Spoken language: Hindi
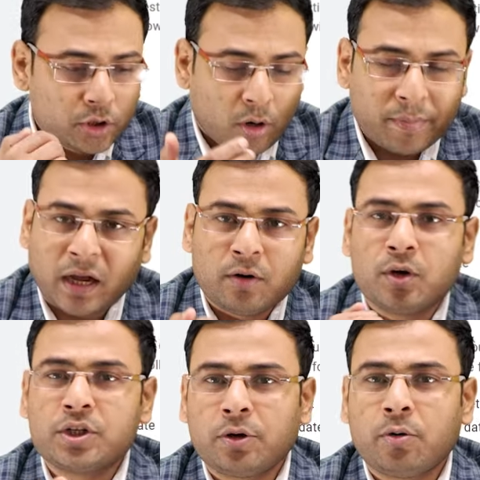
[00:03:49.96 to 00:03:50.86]
जो हमें
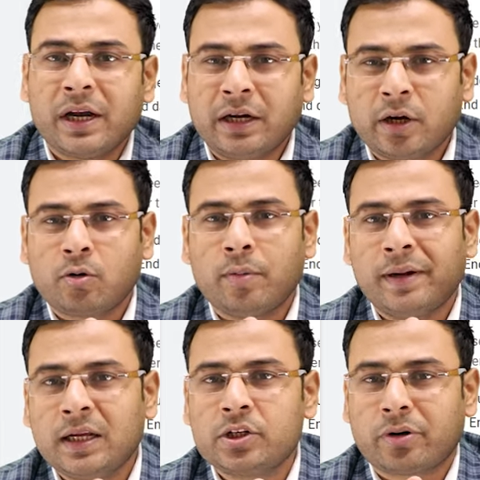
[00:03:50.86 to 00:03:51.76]
कन्वर्जन ओरिएंटेड कोई
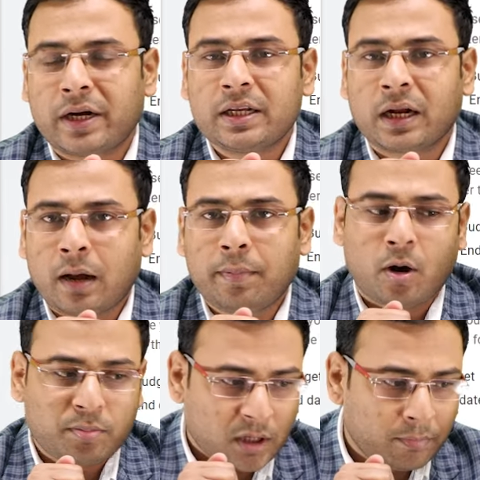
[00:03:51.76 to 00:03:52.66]
बिडिंग स्ट्रेटजी का यहाँ पर
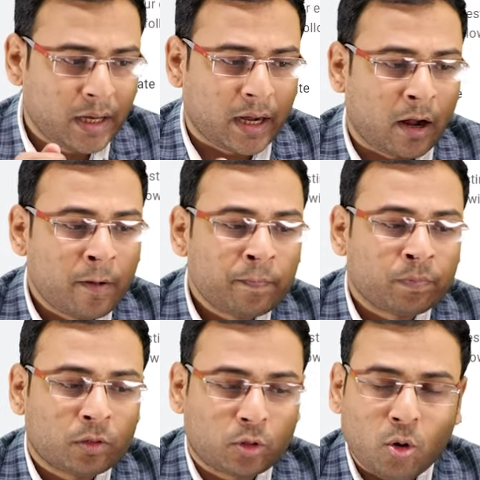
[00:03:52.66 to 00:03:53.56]
ऑप्शन मिलेगा
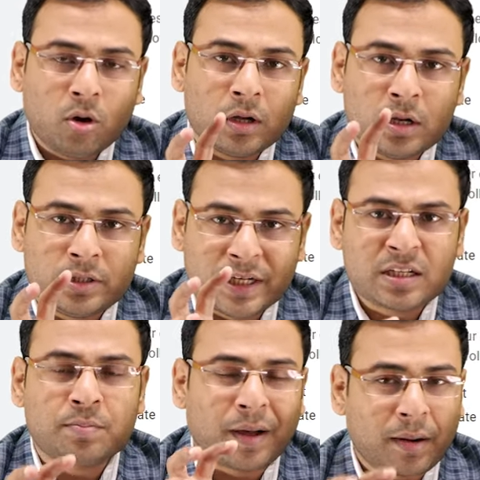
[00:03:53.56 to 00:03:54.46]
तो
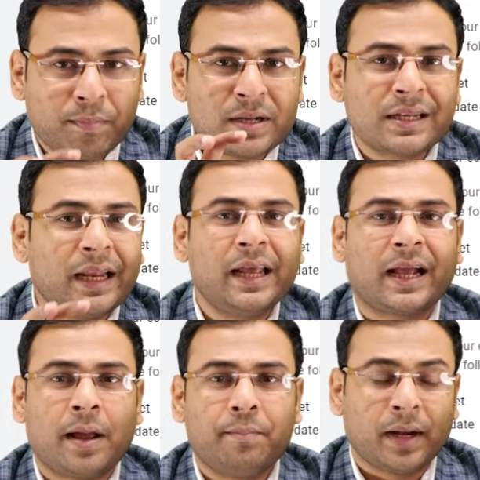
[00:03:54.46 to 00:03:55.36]
जिस पर्पस के लिए
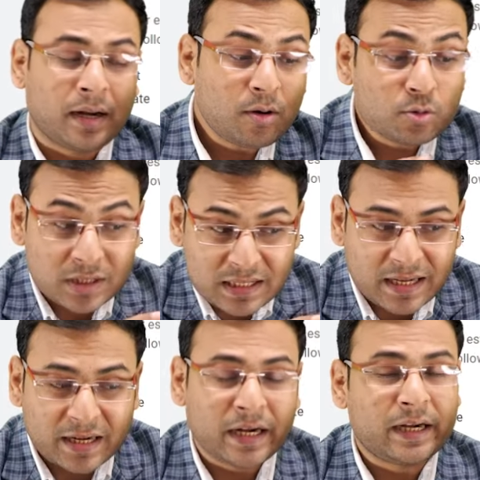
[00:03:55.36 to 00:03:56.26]
कैंपेन है ना उसी
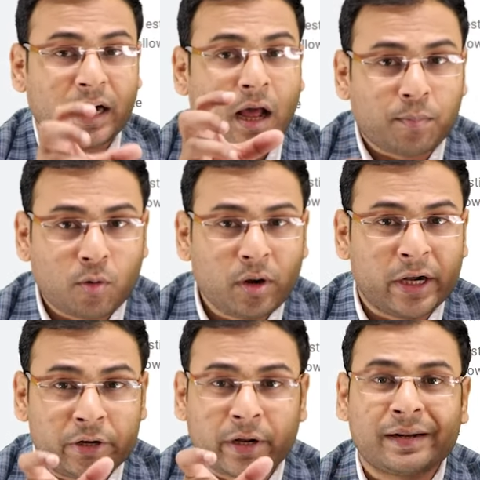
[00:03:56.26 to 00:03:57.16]
से रिलेटेड आपको
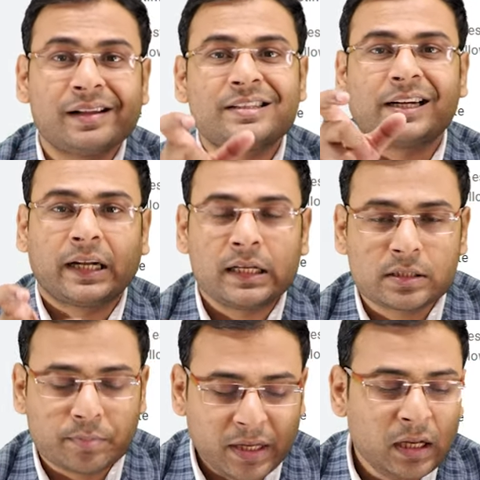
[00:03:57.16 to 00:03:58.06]
इंटरनल
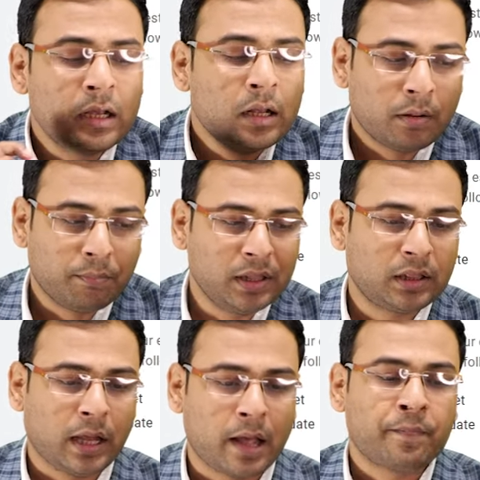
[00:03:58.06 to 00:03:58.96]
सेटिंग्स भी
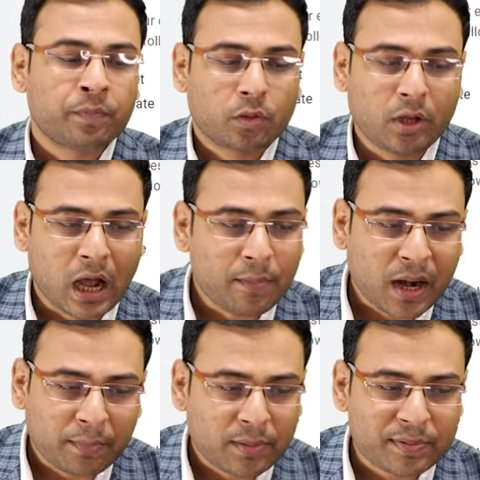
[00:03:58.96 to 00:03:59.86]
मिलती हैं तो यहाँ
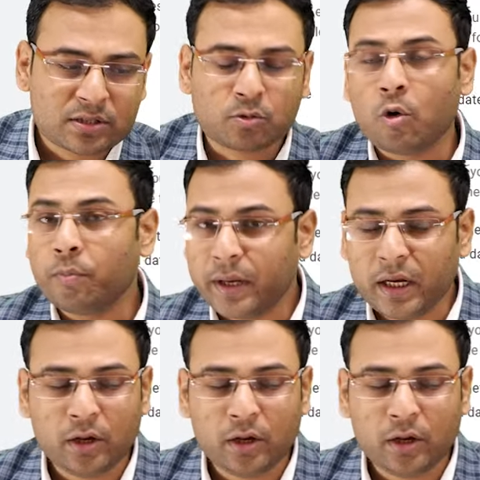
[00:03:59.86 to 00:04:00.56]
पर आपके पास स्कोप भी